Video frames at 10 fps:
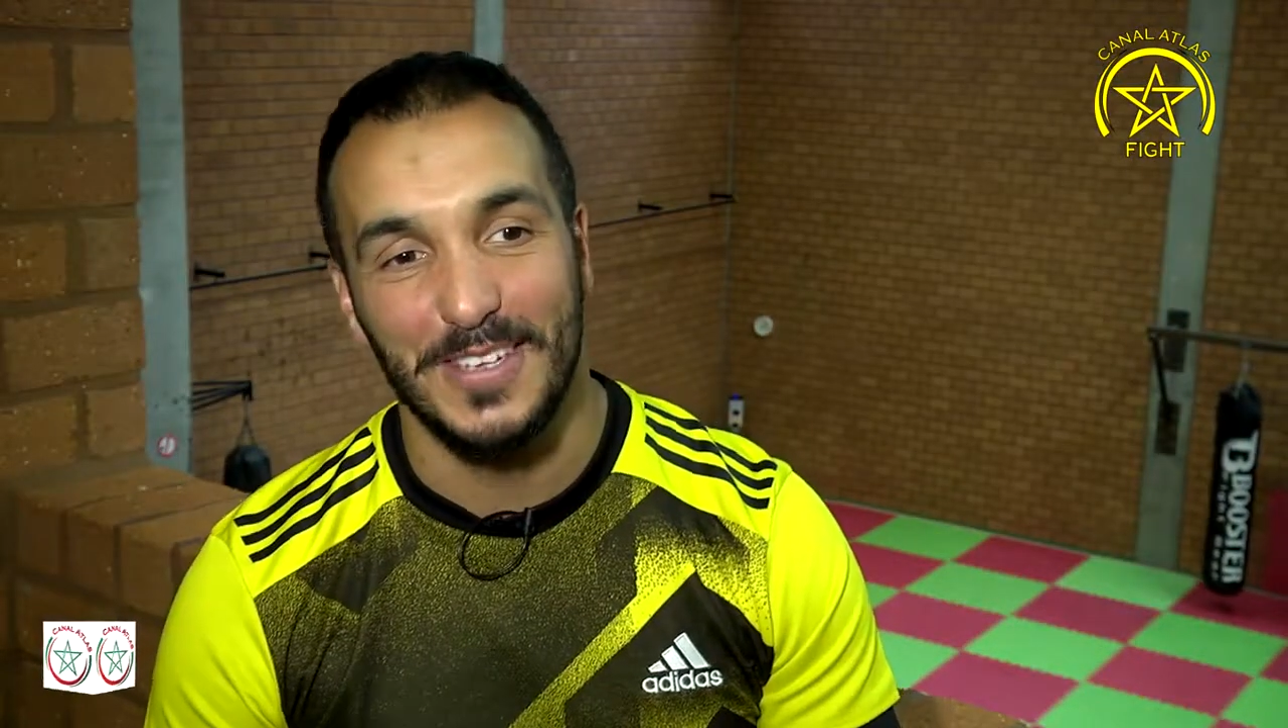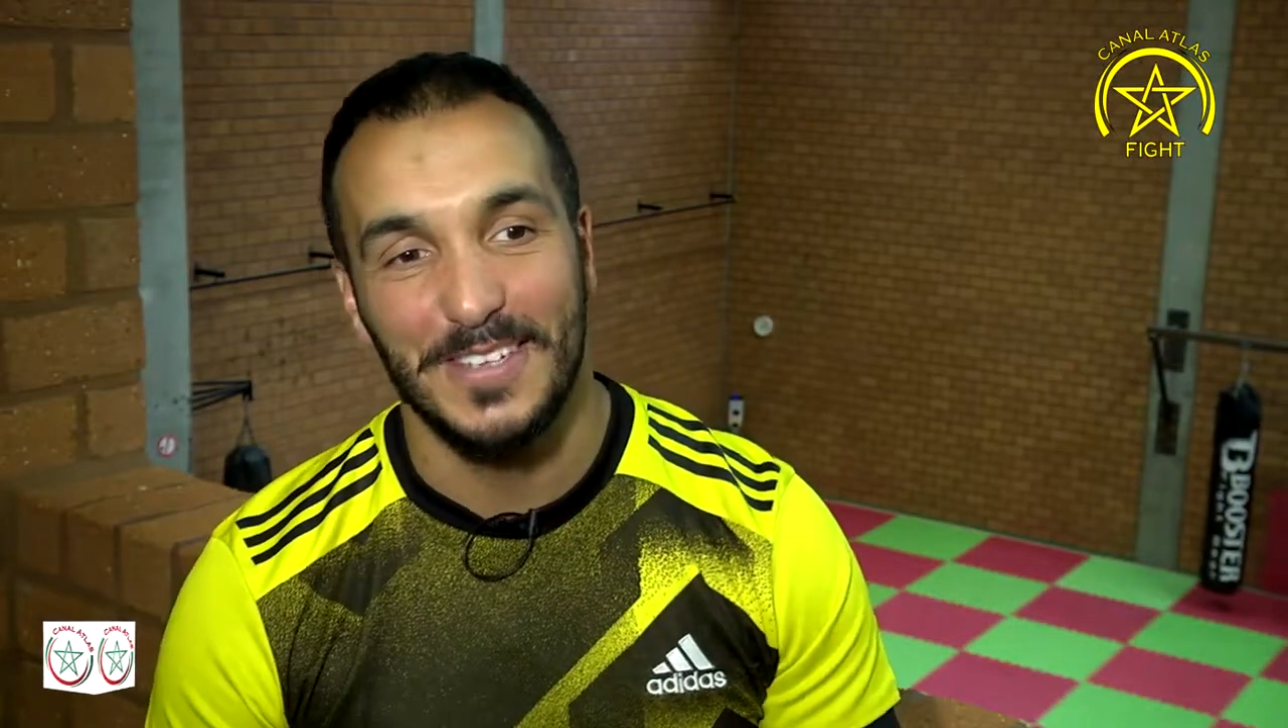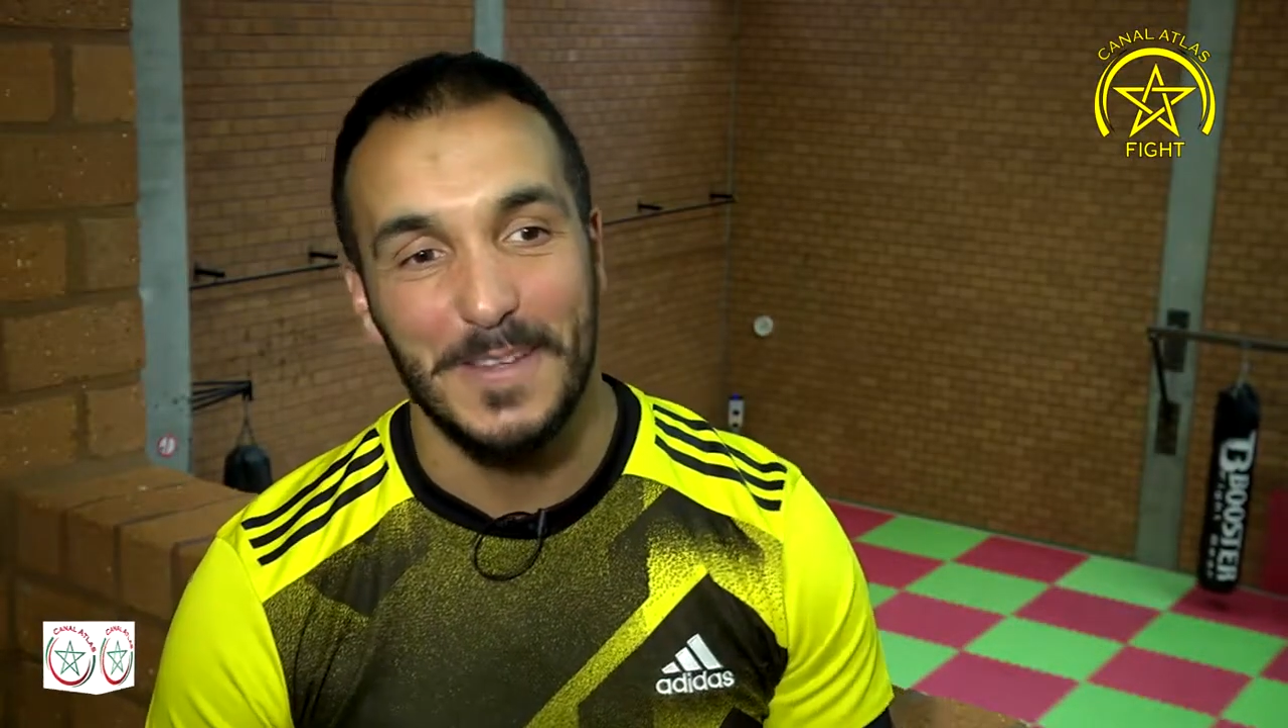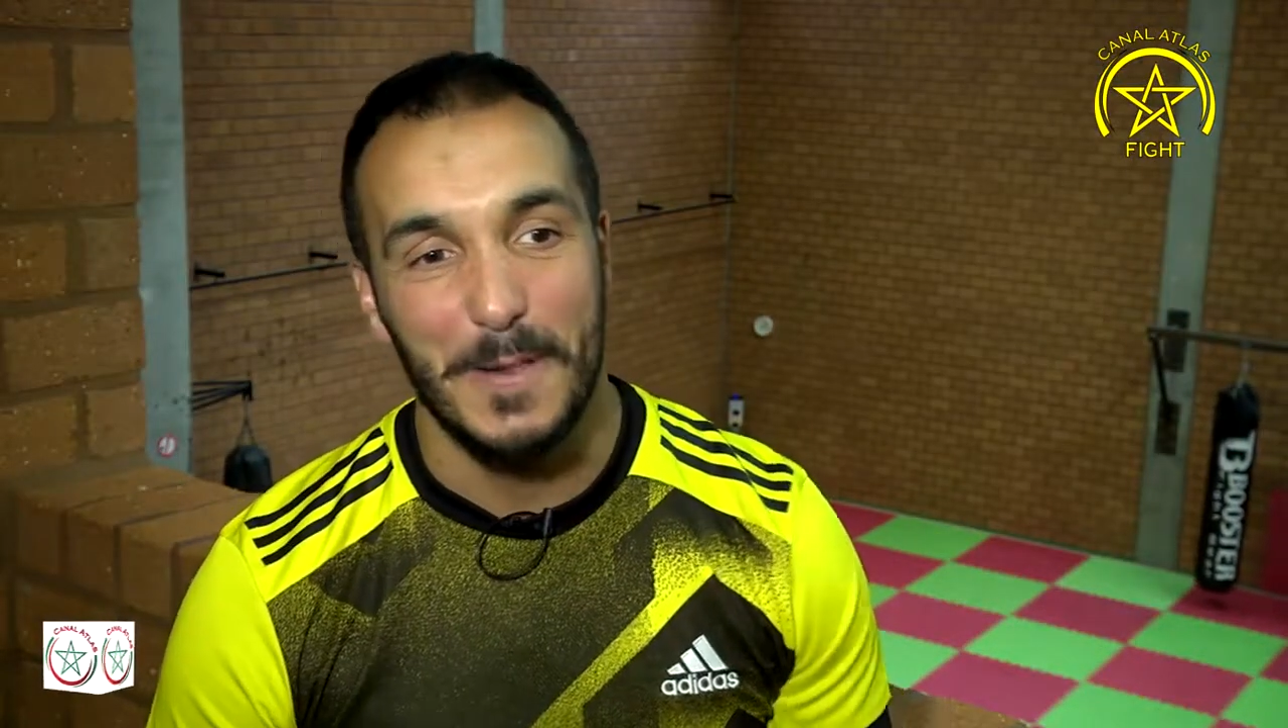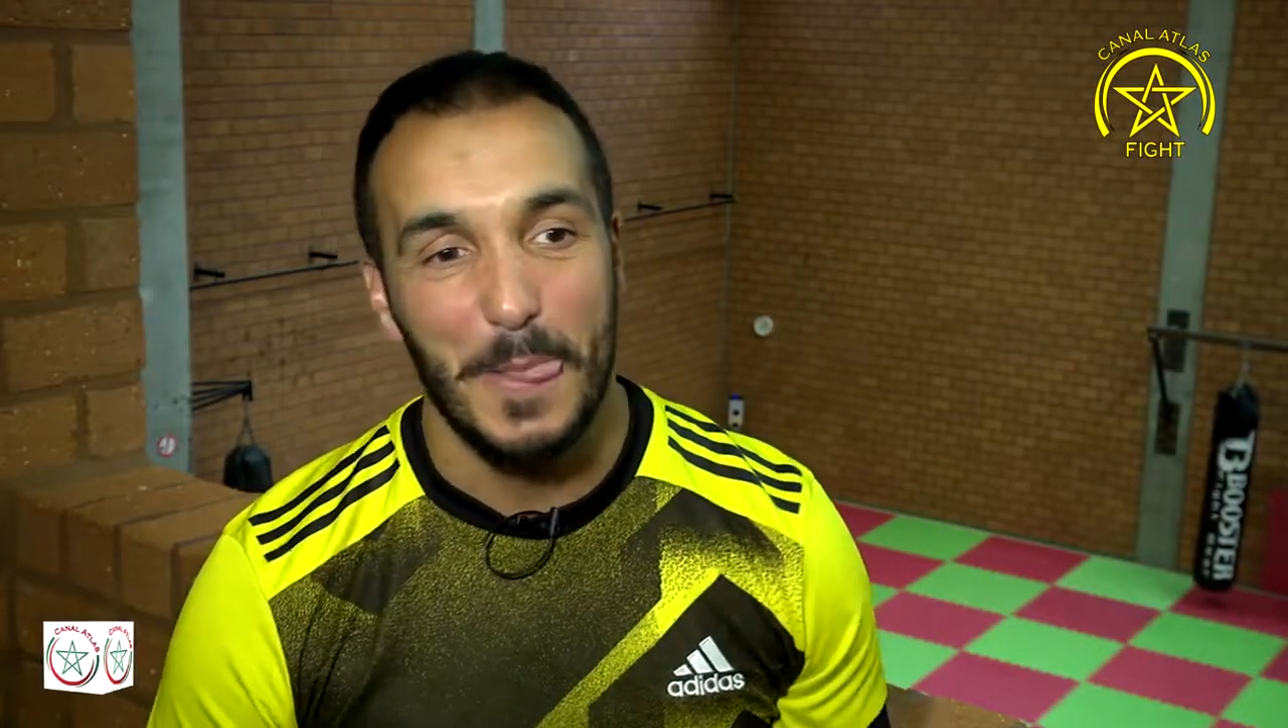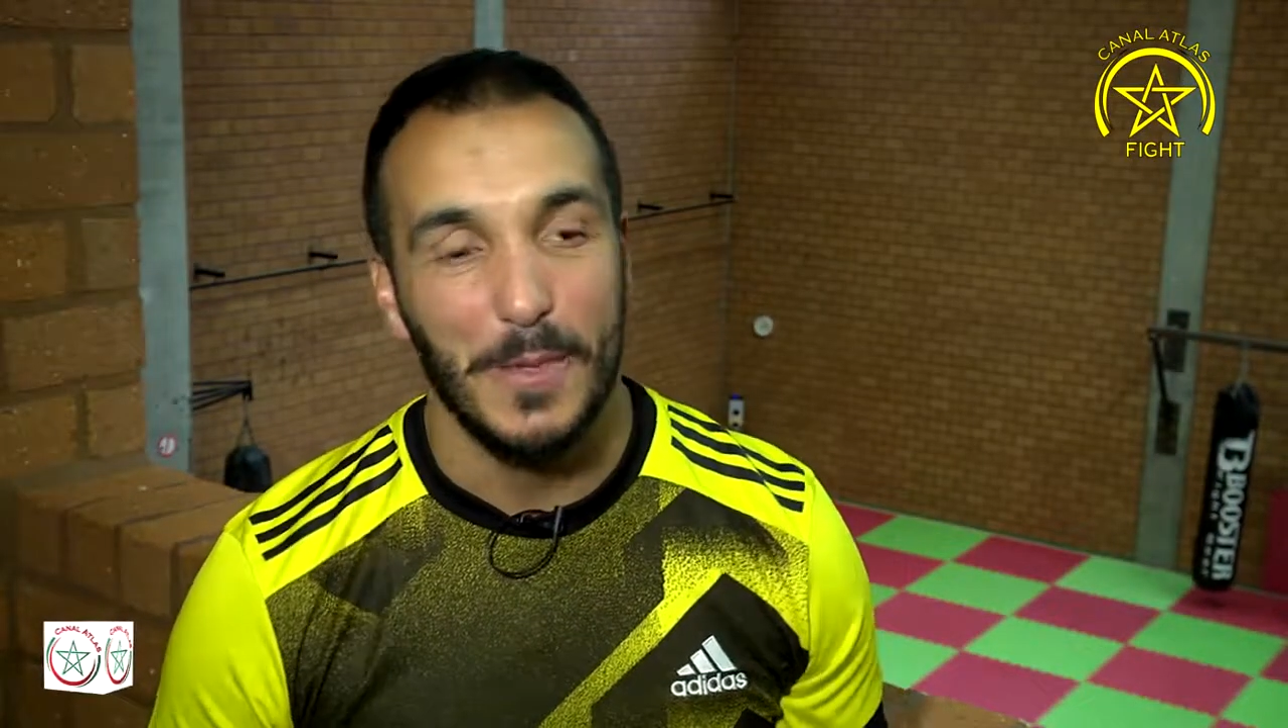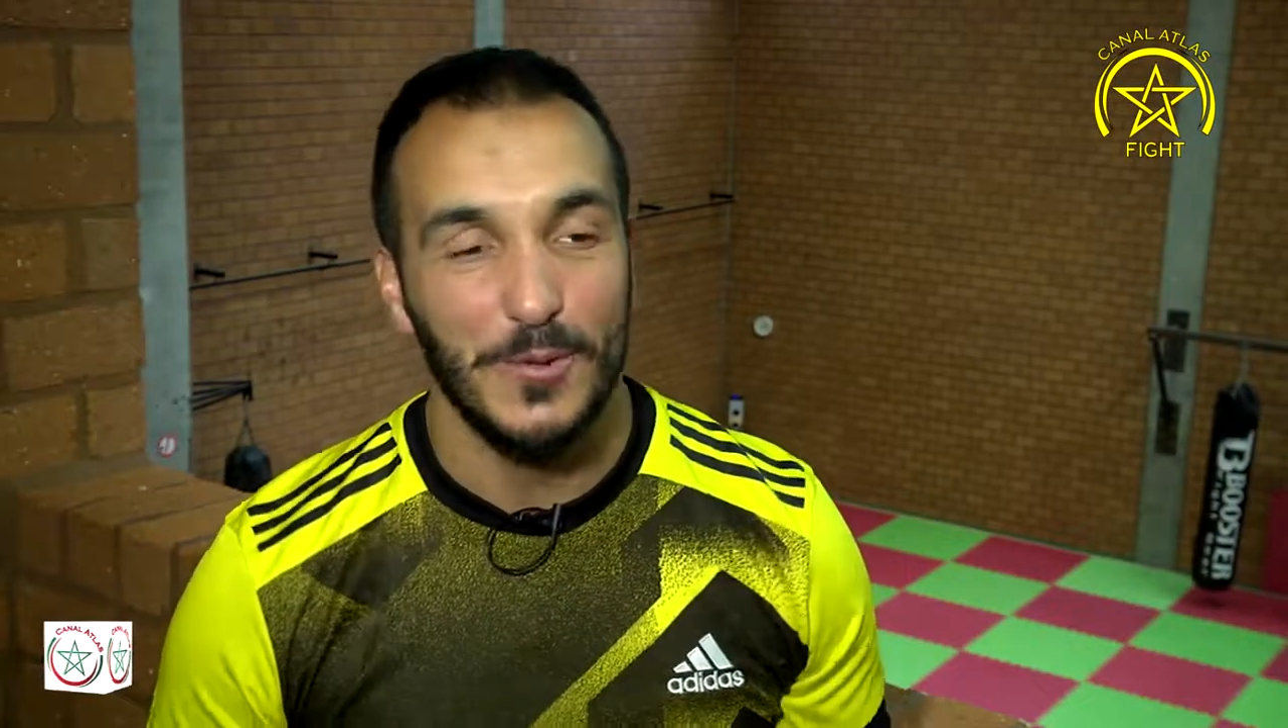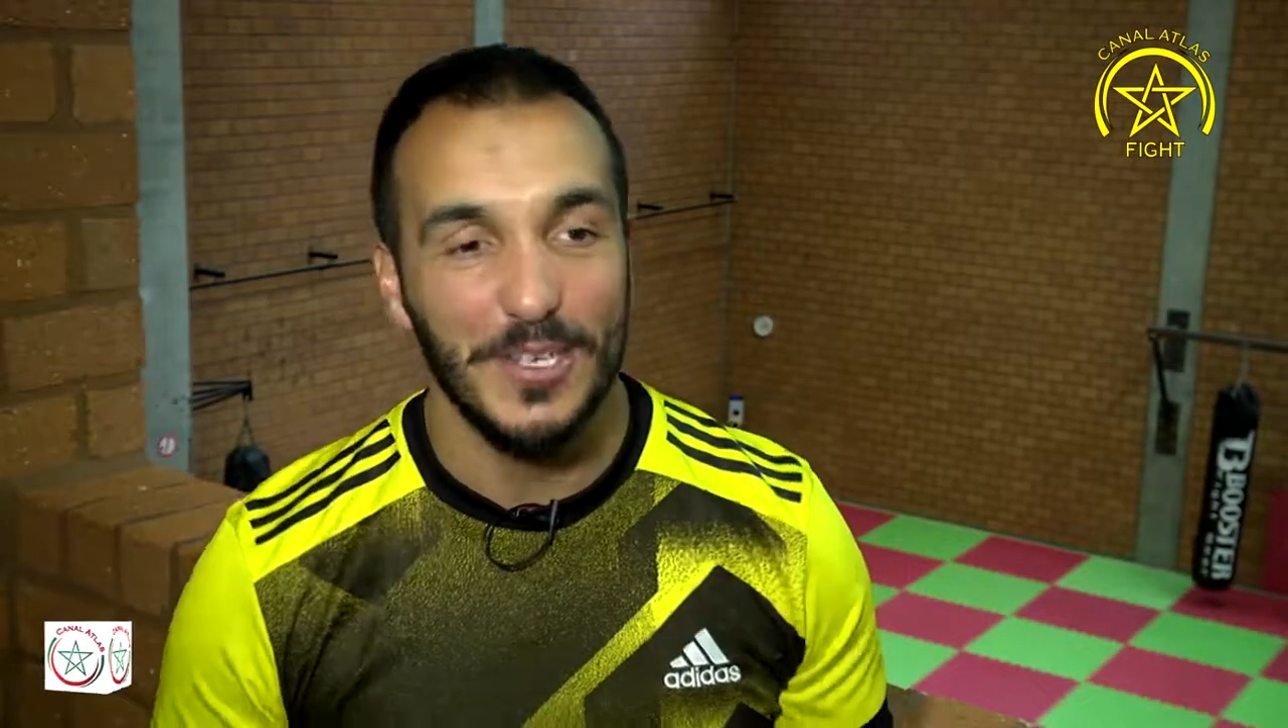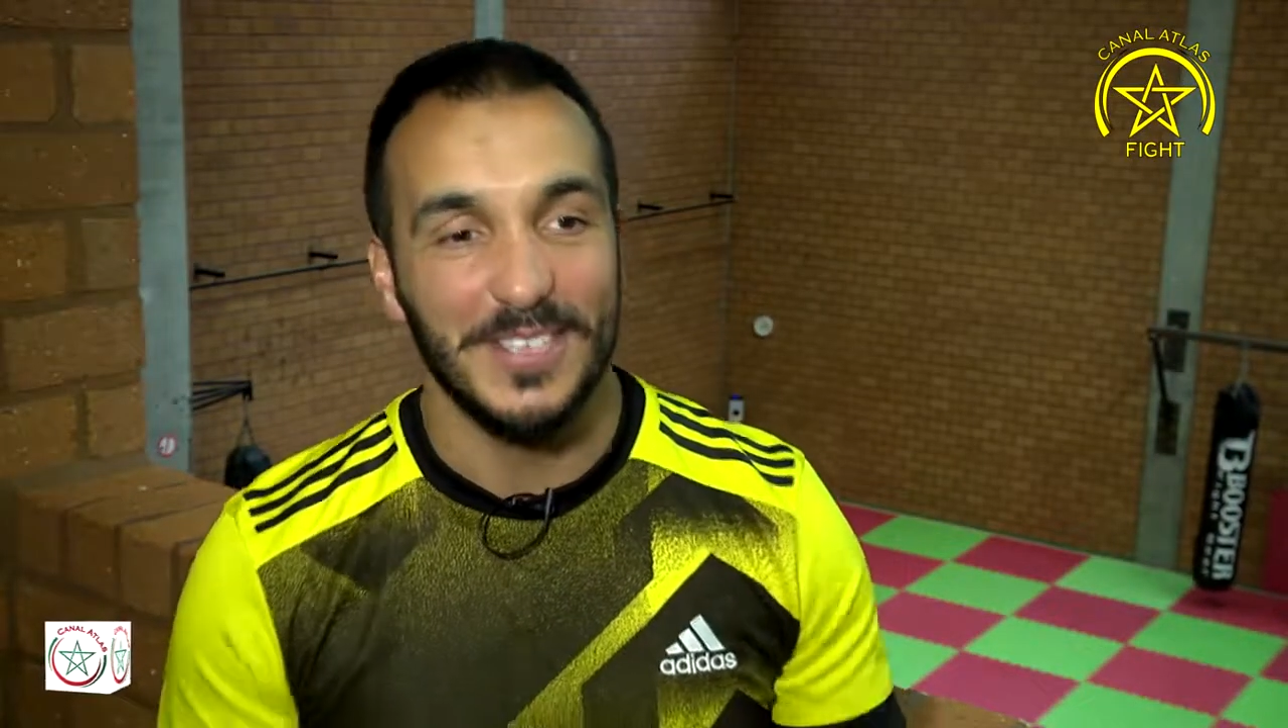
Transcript: Hein.